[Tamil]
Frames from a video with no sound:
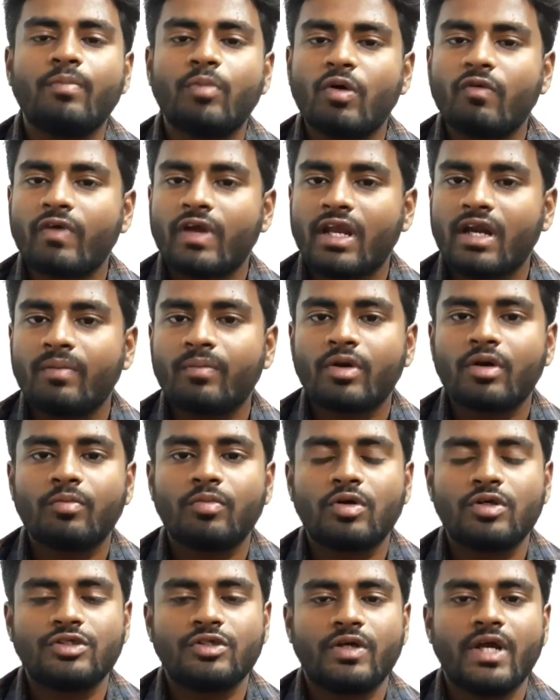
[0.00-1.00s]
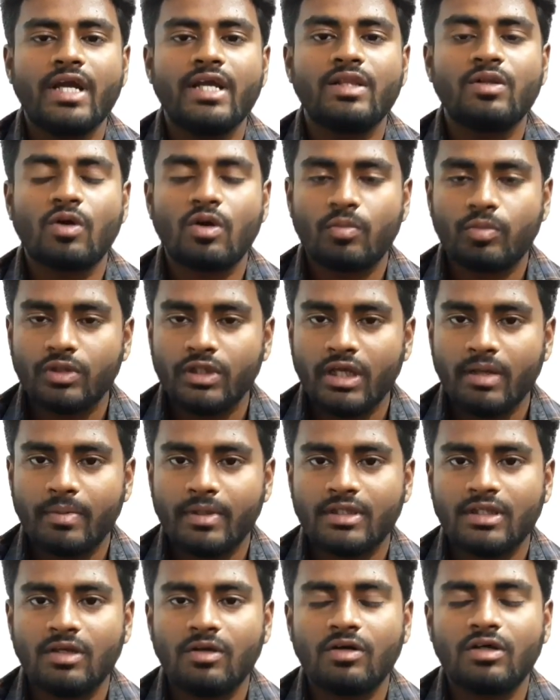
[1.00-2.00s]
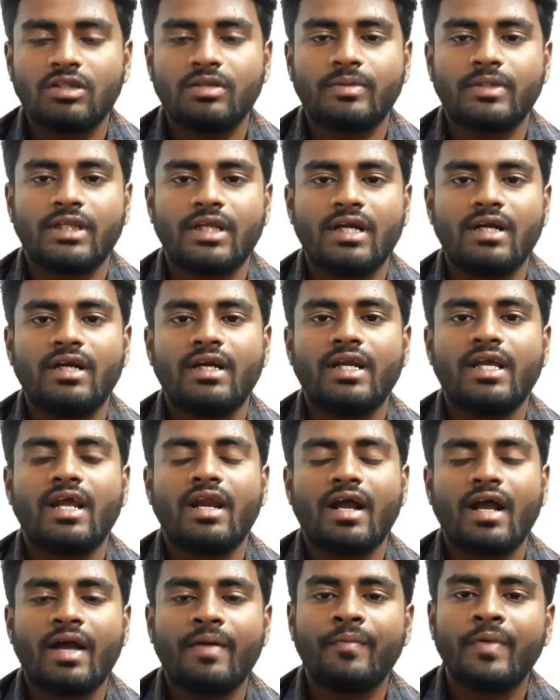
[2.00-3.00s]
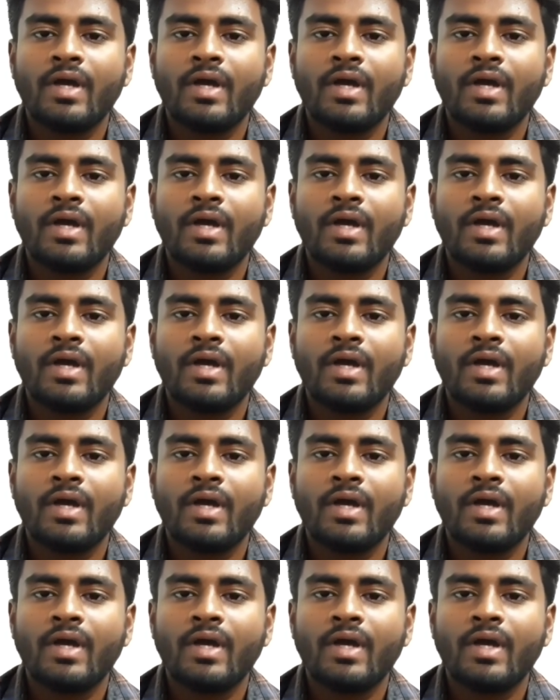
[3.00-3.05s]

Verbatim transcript: இப்போ விக்ரம் பிரபு கோச்சோட இந்த ஒரு புதிய படத்துல இவங்க வந்து பார்த்தீங்கன்னா நடிக்கிறாங்க